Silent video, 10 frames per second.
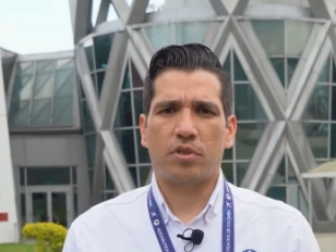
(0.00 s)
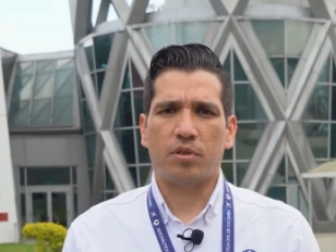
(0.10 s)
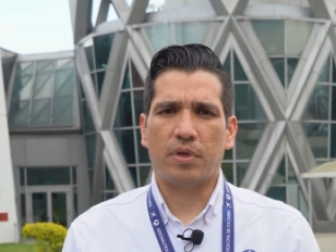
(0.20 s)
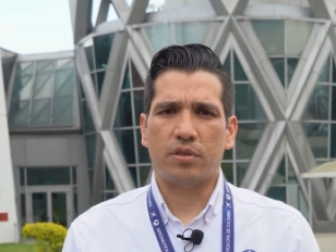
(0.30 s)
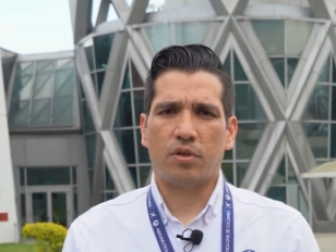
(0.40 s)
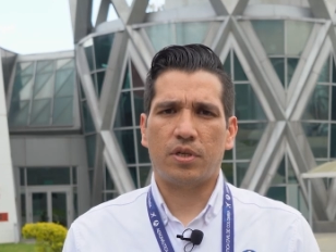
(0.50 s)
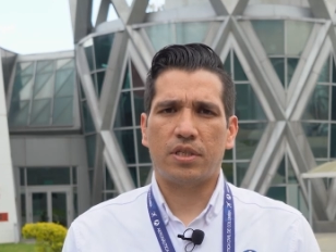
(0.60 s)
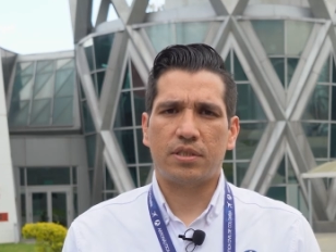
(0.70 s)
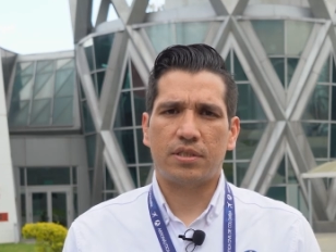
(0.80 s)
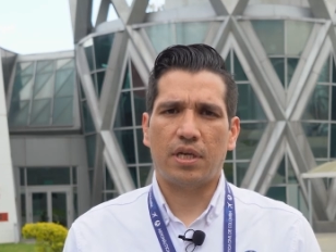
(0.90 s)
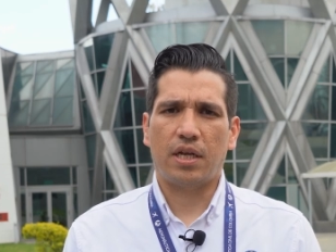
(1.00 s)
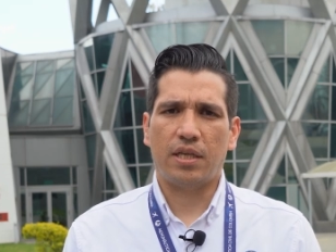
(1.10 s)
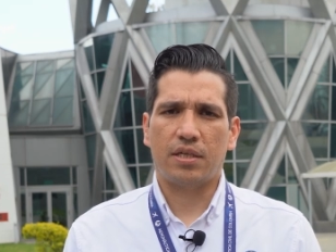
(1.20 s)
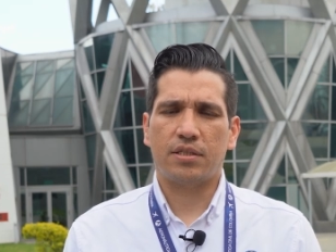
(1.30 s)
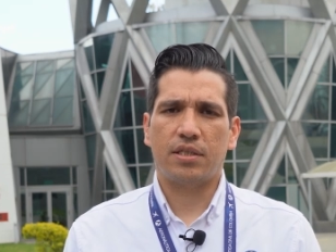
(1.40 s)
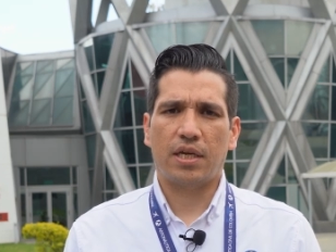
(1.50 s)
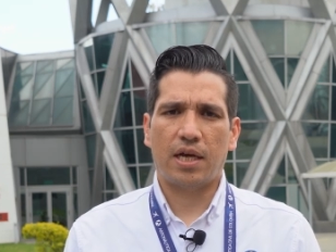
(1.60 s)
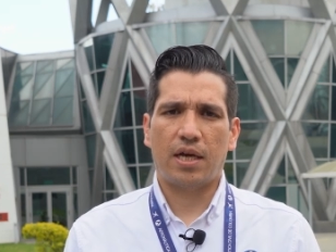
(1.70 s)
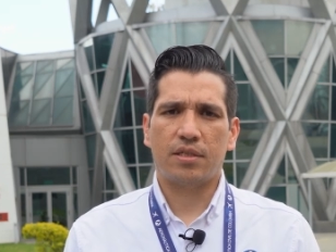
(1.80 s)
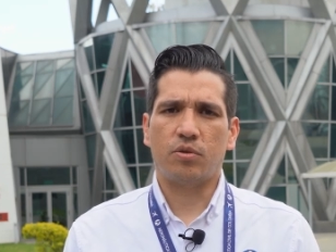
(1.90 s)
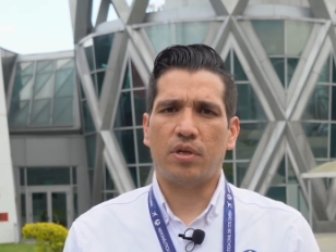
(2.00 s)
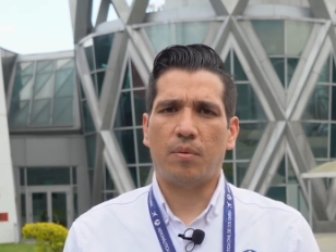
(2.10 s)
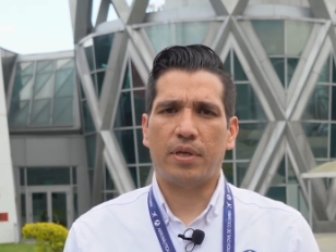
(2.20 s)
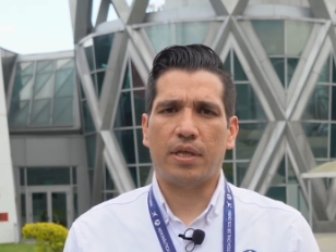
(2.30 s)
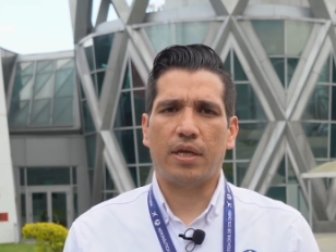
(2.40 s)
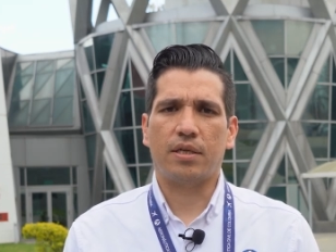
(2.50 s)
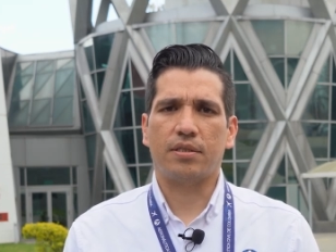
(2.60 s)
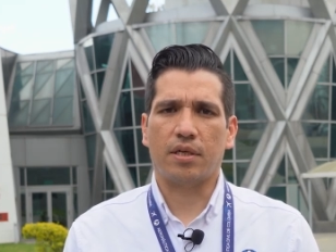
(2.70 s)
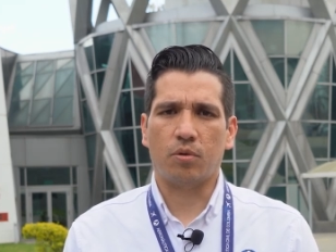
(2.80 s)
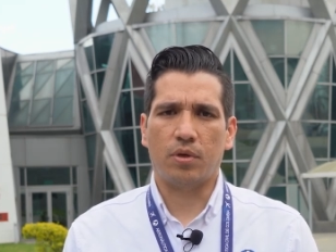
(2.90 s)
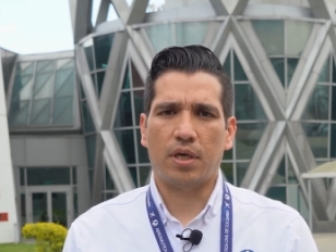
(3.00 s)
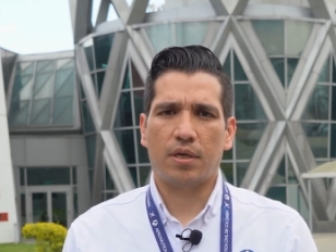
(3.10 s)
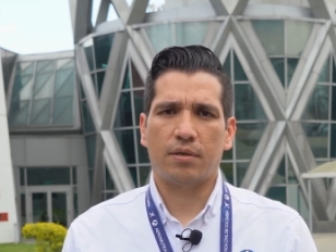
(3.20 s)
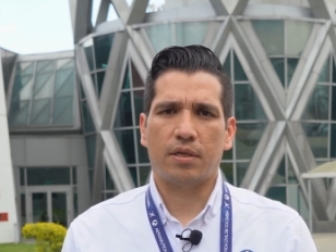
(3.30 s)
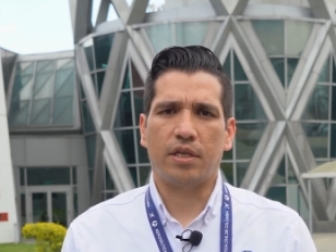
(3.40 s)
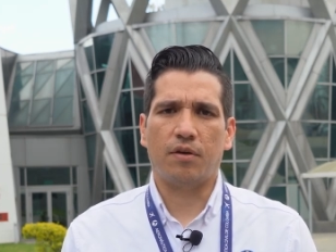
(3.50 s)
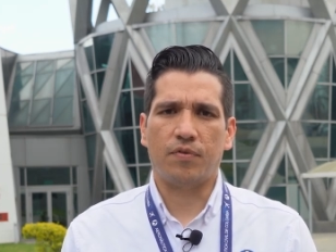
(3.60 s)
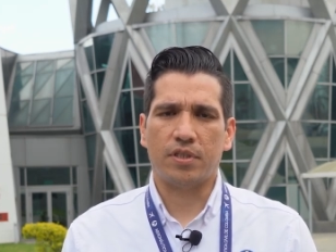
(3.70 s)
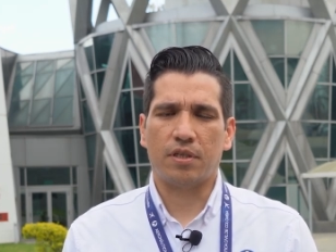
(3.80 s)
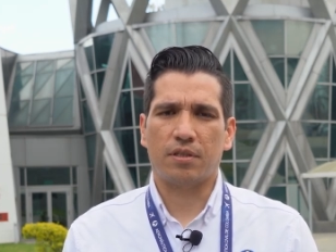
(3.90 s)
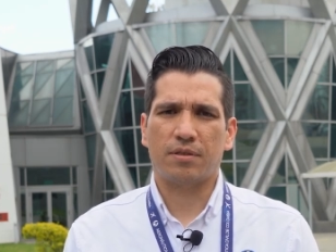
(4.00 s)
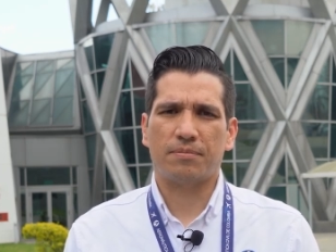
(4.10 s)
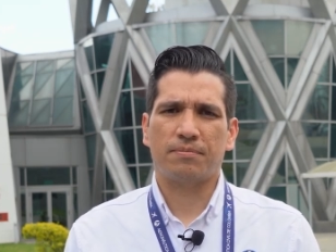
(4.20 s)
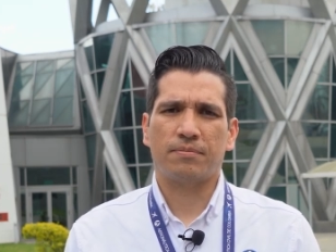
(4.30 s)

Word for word: aproximaciones, salidas y llegadas de una manera segura y eficiente.